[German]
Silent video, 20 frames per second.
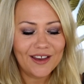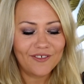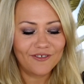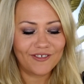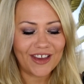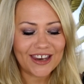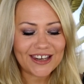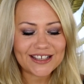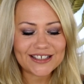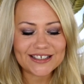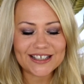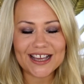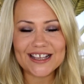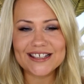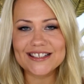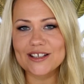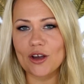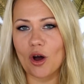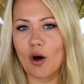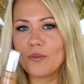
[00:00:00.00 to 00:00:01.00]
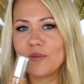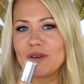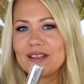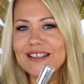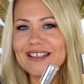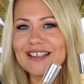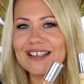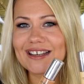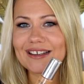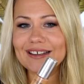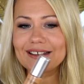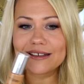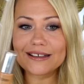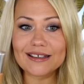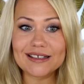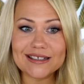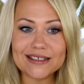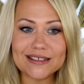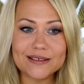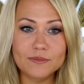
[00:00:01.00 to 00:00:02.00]
Wenn ich das kombiniere,
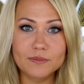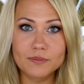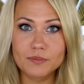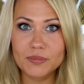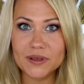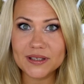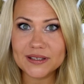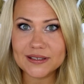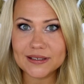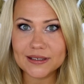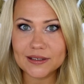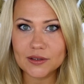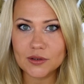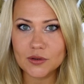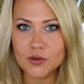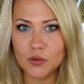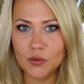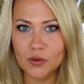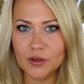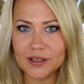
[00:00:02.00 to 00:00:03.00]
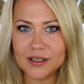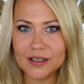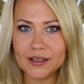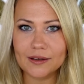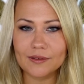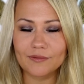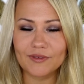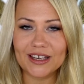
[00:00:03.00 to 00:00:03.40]
ist es ein bisschen dunkel.